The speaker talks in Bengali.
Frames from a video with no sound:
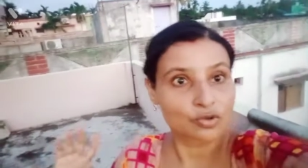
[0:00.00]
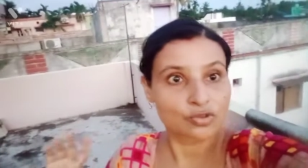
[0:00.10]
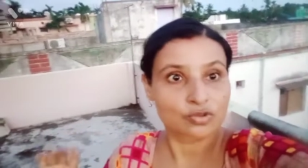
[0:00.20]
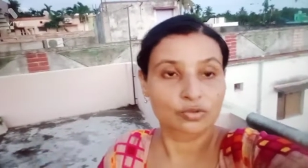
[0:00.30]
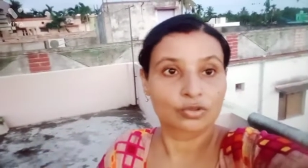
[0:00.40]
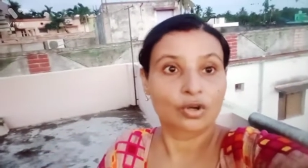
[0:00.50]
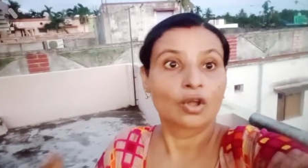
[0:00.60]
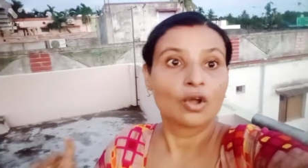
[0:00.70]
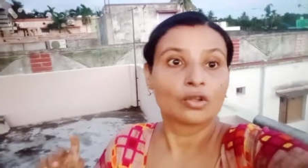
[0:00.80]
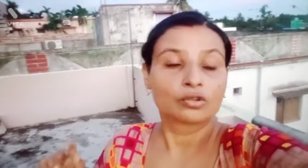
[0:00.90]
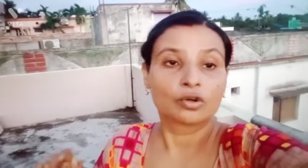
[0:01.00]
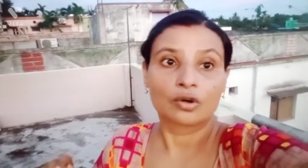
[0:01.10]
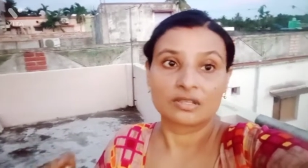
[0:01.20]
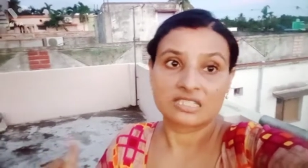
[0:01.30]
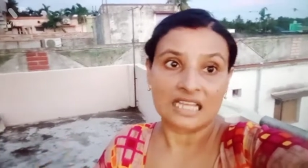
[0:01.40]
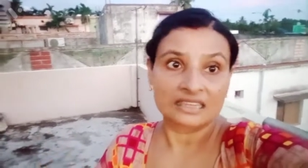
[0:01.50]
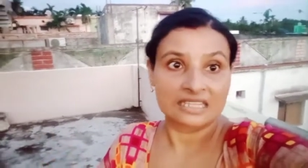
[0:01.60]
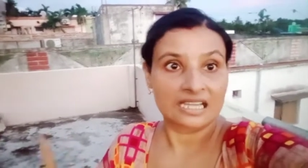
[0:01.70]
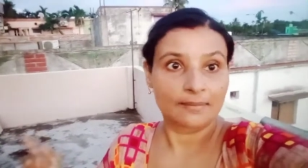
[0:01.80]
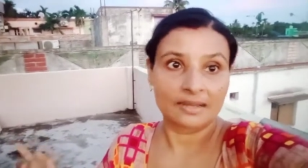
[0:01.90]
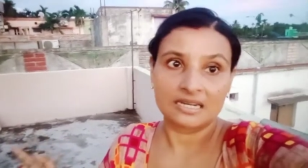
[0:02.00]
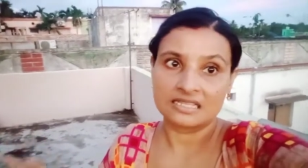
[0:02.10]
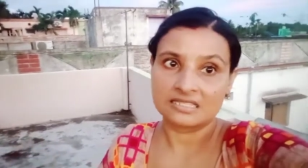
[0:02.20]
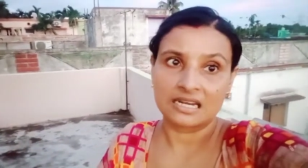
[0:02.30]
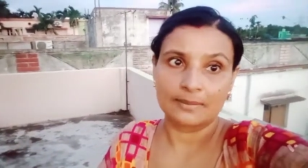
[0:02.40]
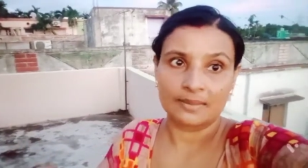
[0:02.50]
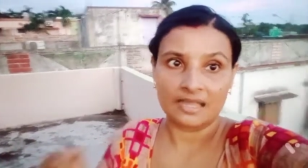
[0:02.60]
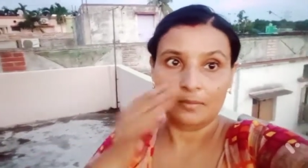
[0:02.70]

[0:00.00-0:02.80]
সুন্দর তো ছাদ থেকে এবার নিচে নেমে যাবো